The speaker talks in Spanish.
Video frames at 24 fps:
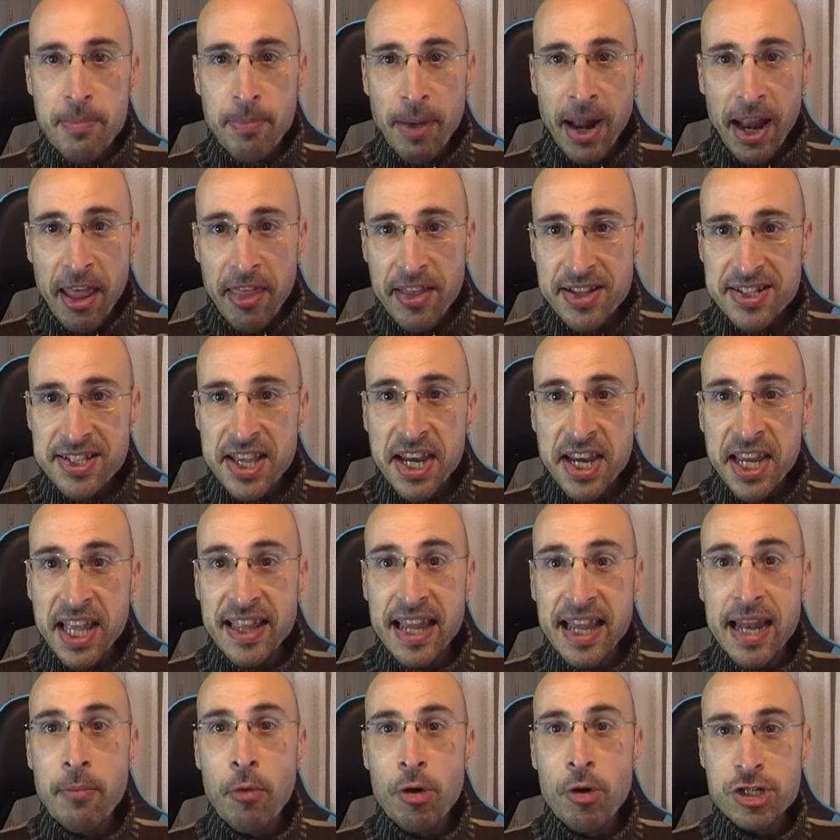y parece ser
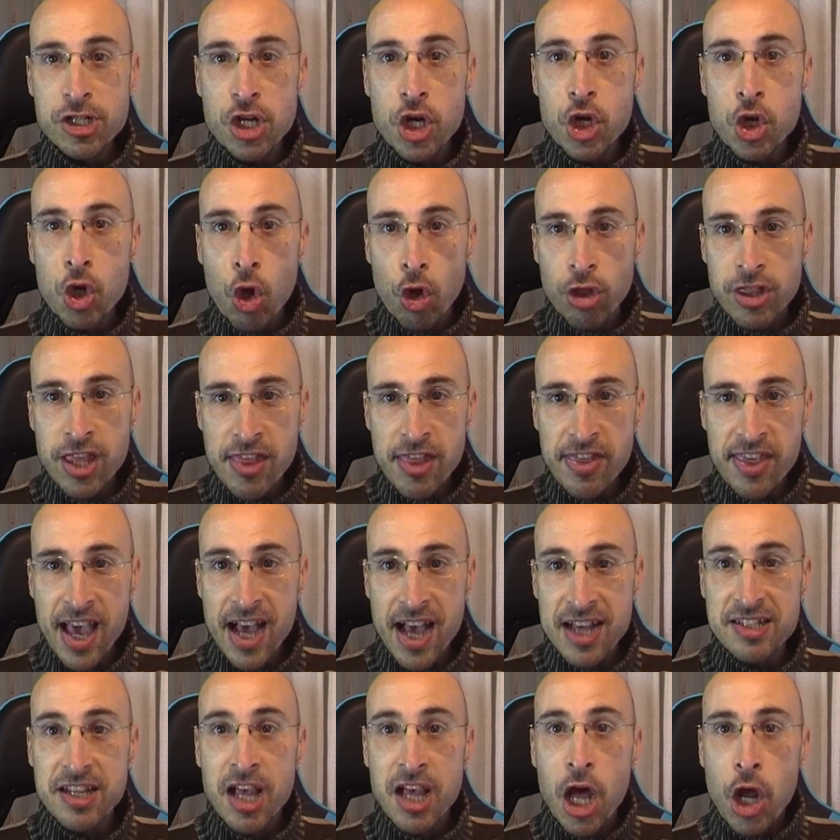que tenemos
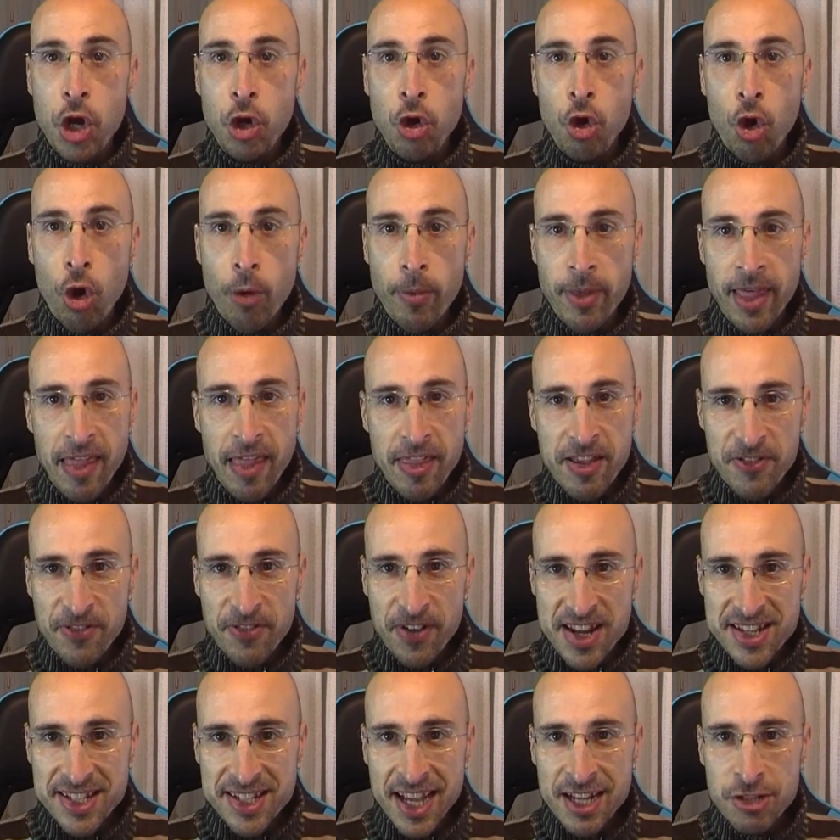noticias,
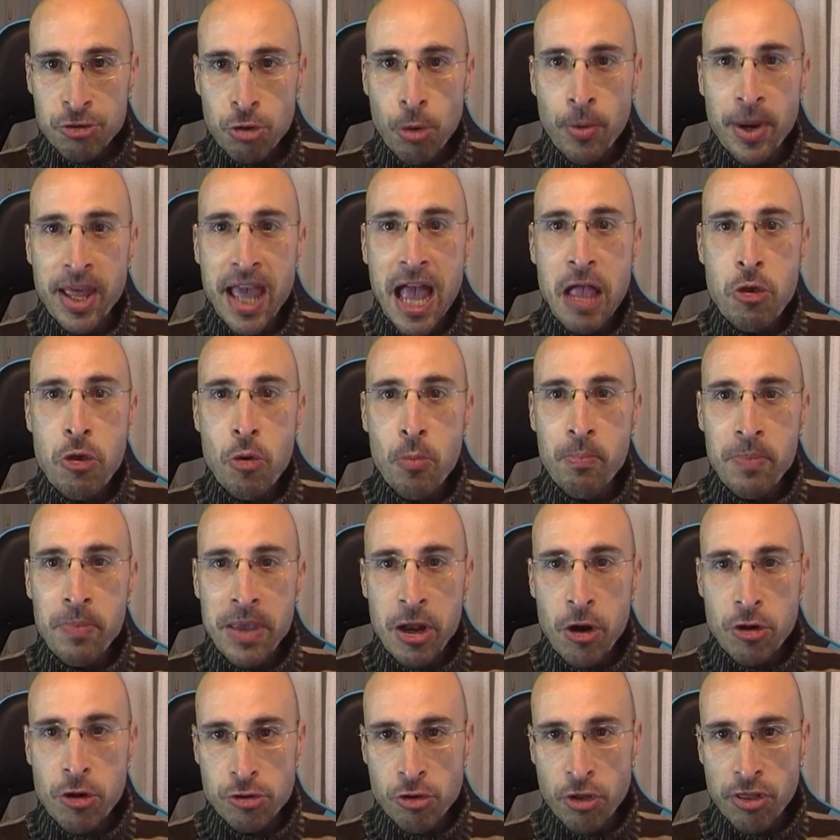novedades frescas sobre año
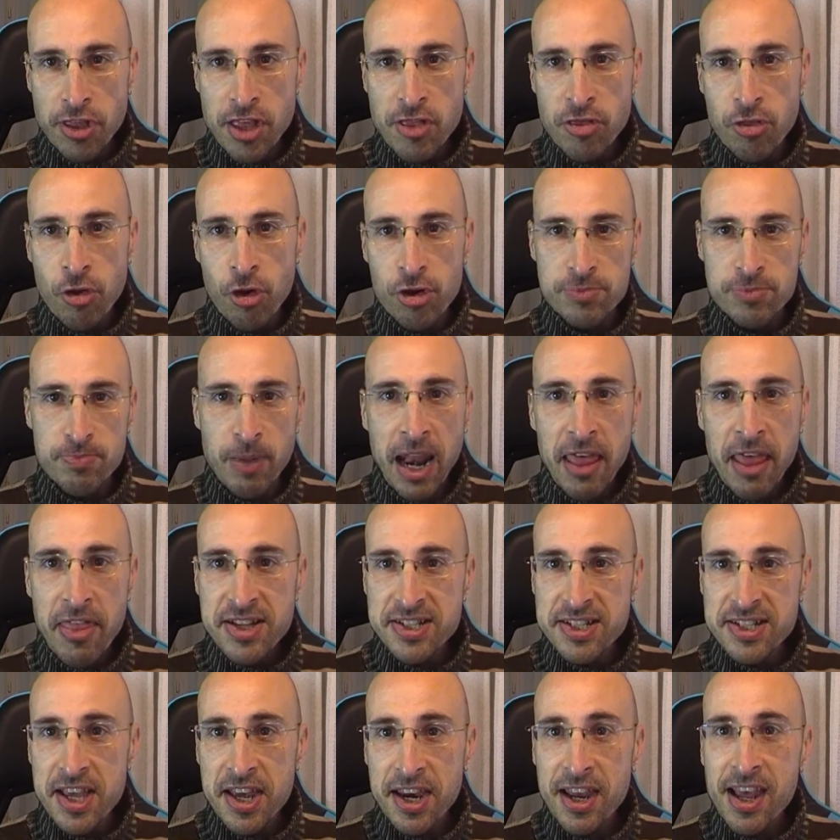1800.
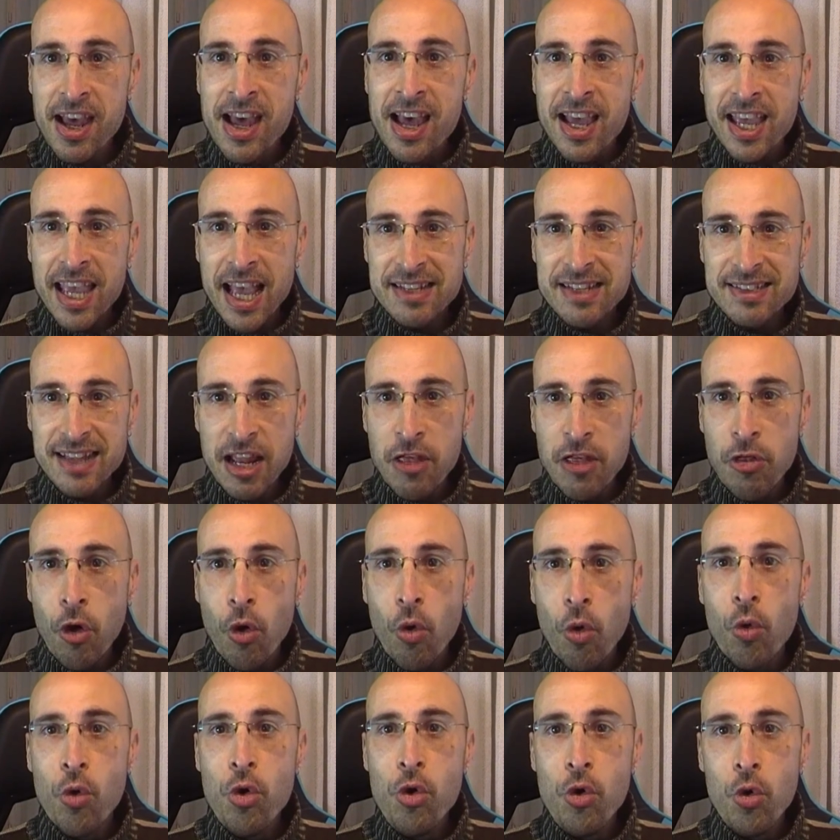Parece ser que ha
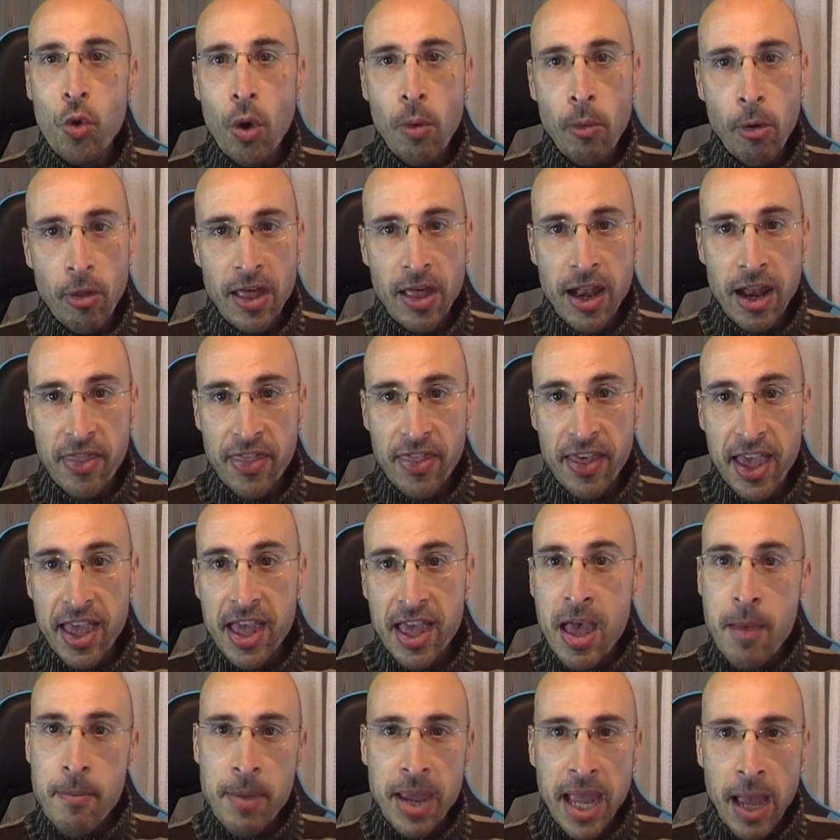salido un nuevo
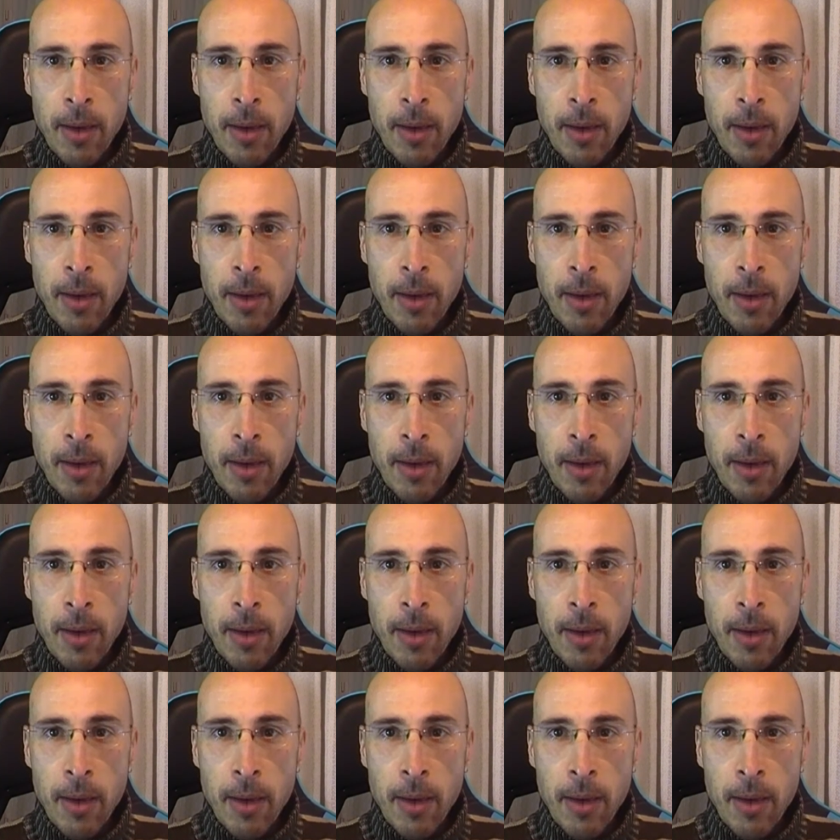DLC.